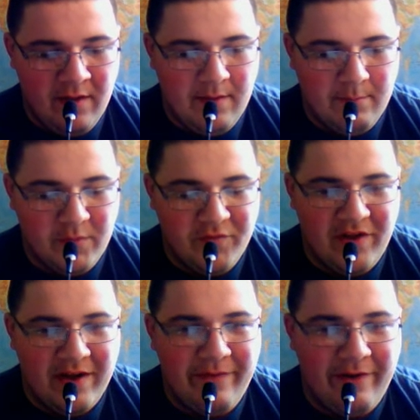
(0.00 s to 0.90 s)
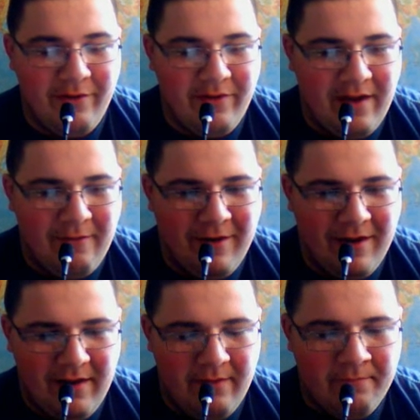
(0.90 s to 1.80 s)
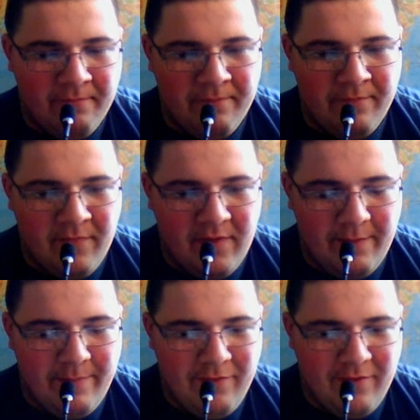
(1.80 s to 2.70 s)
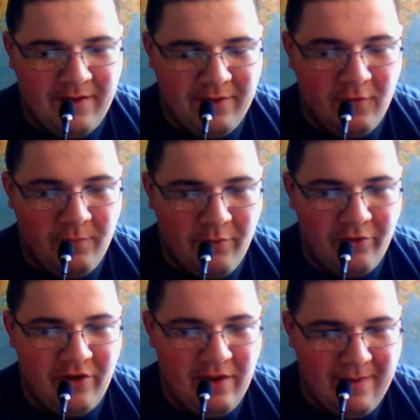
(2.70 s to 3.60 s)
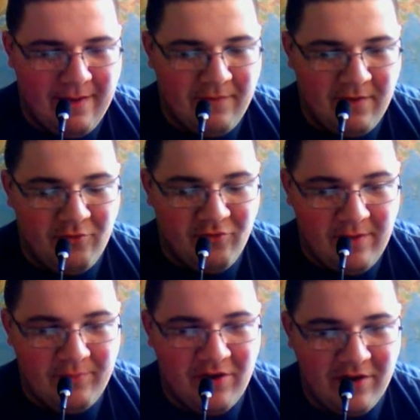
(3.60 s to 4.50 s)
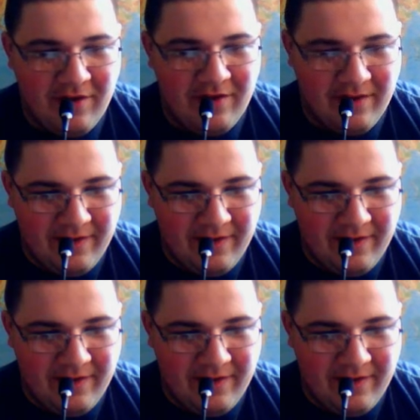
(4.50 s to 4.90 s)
Może tak wyglądało, ale na pewno nawet go w buzi nie miałem, więc już nie przeginę.